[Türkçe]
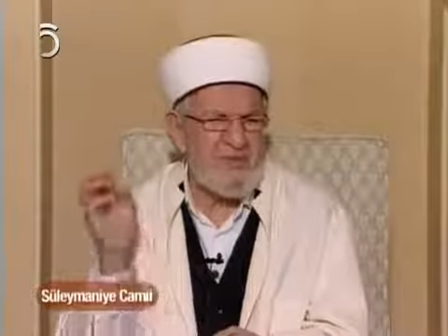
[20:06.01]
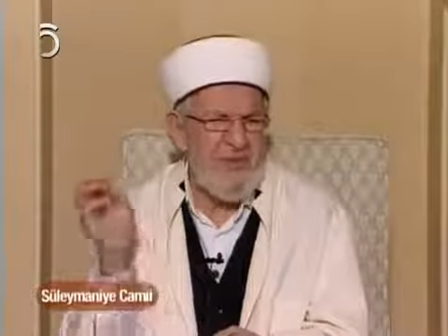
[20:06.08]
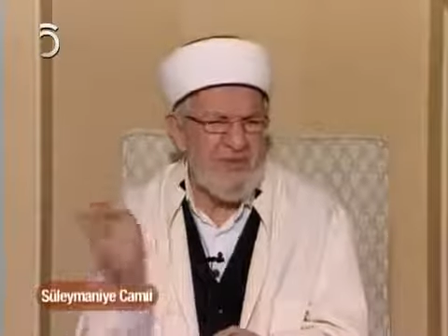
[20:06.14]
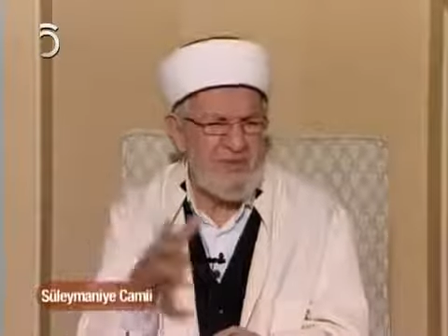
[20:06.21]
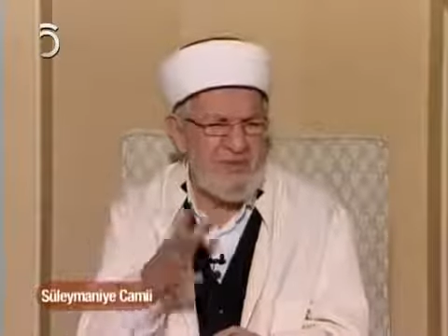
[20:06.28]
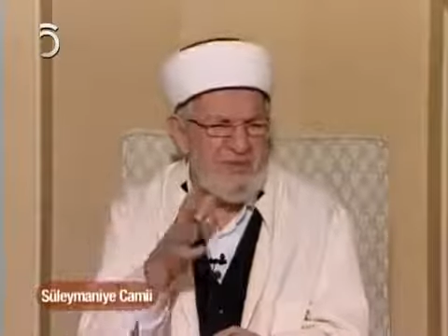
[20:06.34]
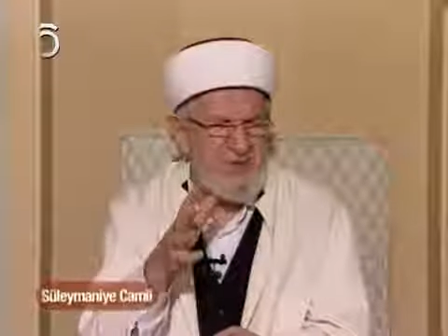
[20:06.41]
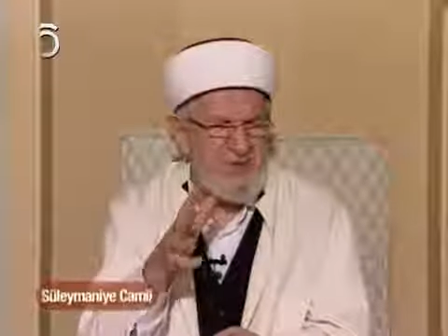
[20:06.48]

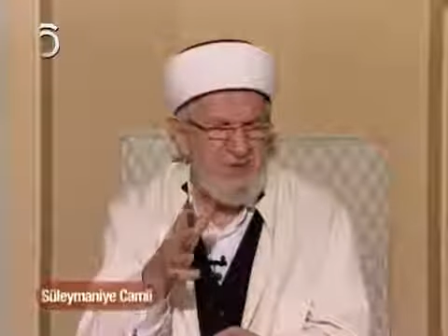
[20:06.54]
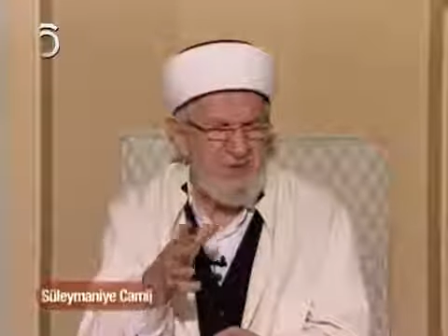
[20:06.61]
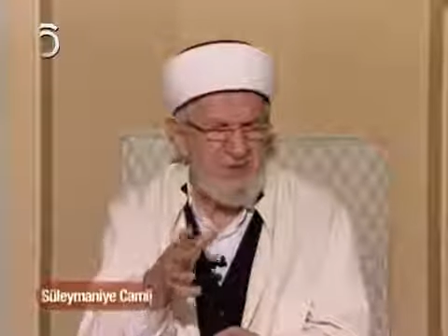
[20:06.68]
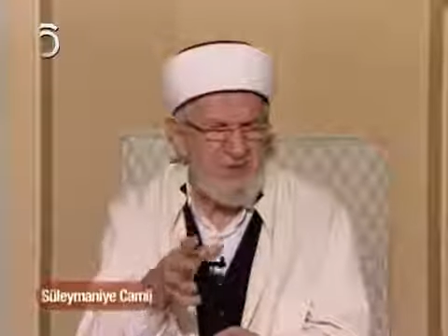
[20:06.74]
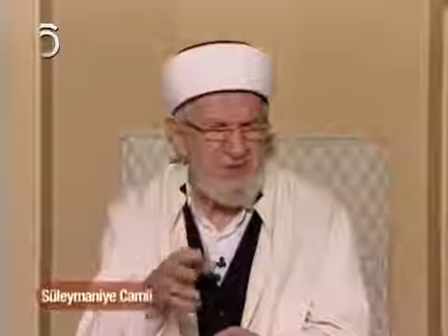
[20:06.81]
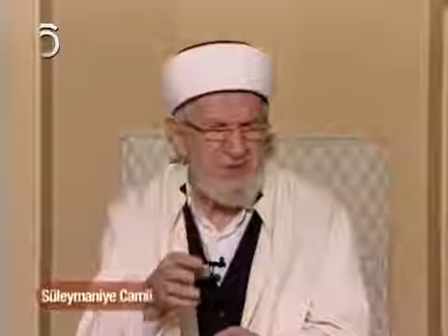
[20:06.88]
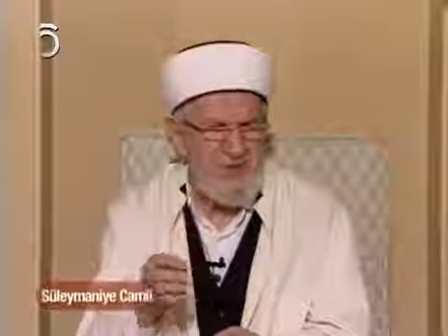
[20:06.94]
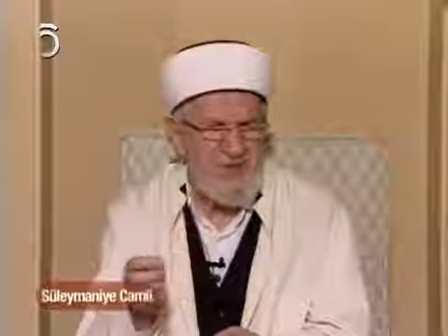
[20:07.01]
Basıyorsun
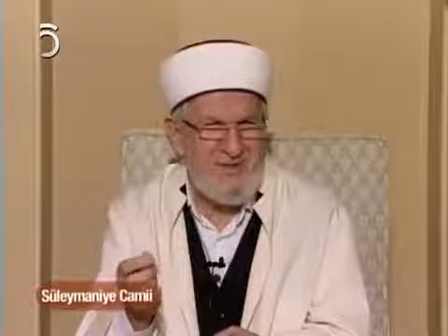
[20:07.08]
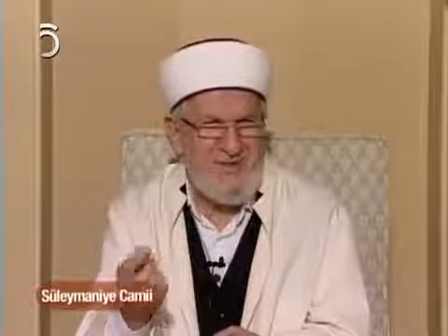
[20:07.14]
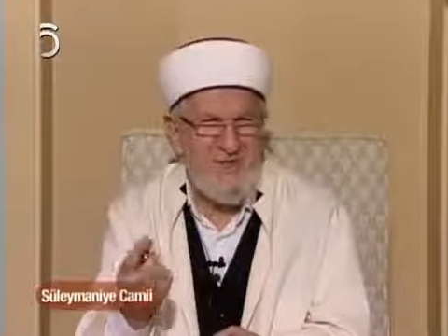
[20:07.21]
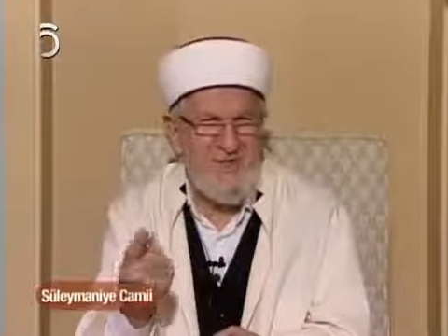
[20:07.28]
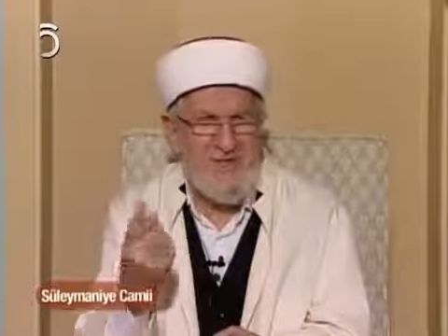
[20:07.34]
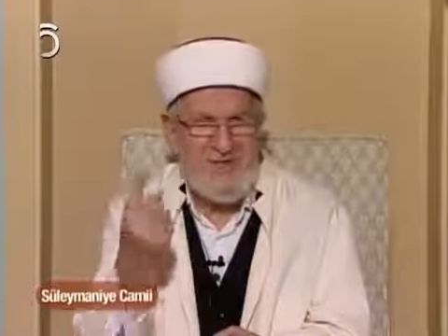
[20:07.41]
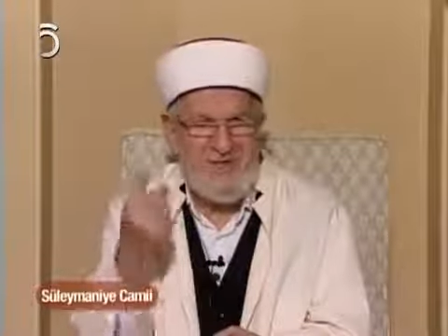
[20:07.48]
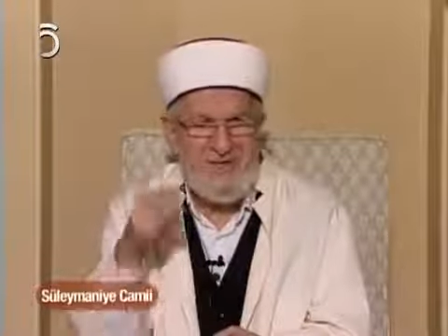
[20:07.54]
söylüyorsun,
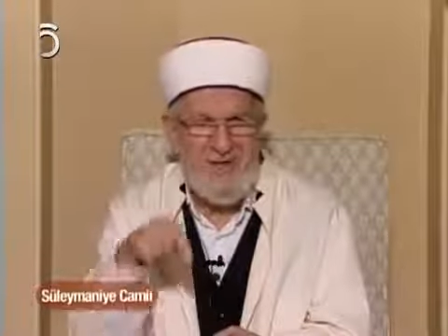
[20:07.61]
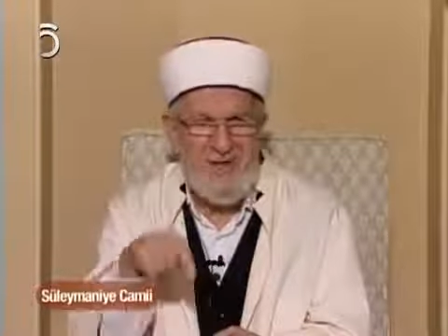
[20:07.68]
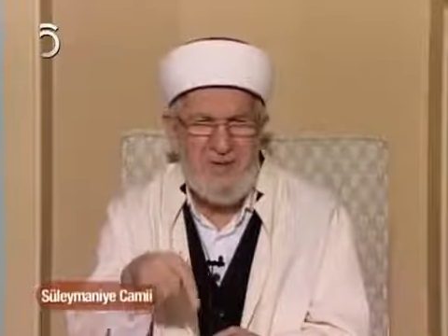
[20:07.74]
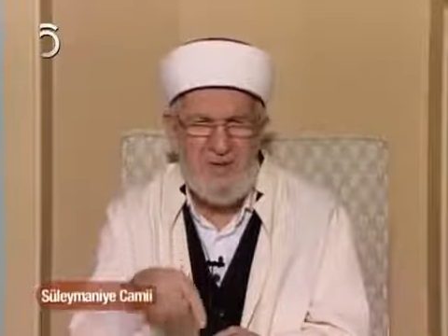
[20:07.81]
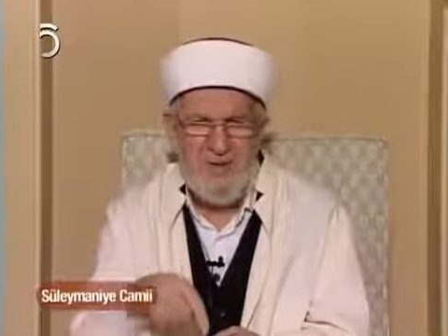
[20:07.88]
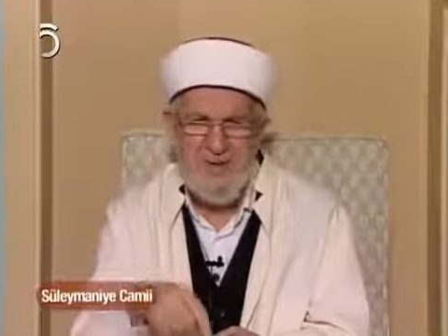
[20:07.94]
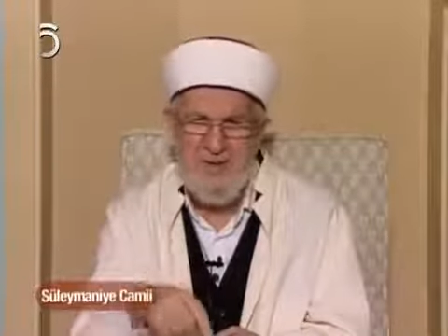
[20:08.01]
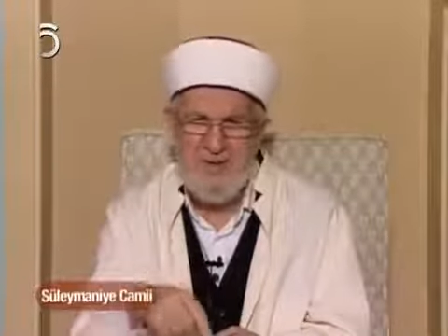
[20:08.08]
gereğini
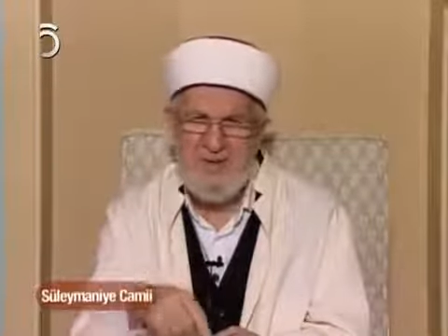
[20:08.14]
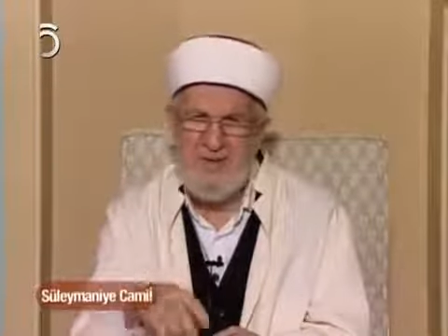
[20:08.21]
yapıyorlar.